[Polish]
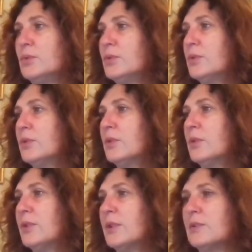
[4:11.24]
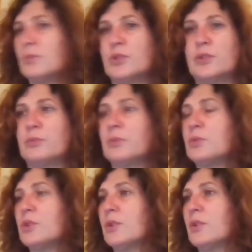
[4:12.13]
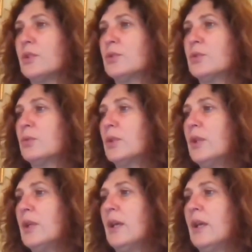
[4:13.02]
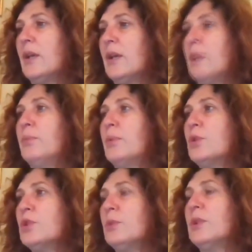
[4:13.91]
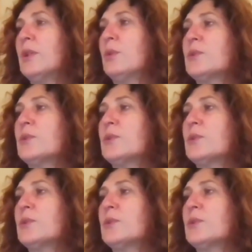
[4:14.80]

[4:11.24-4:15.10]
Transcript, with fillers: upadł, zagłosowało 9 radnych przeciw 11, trzech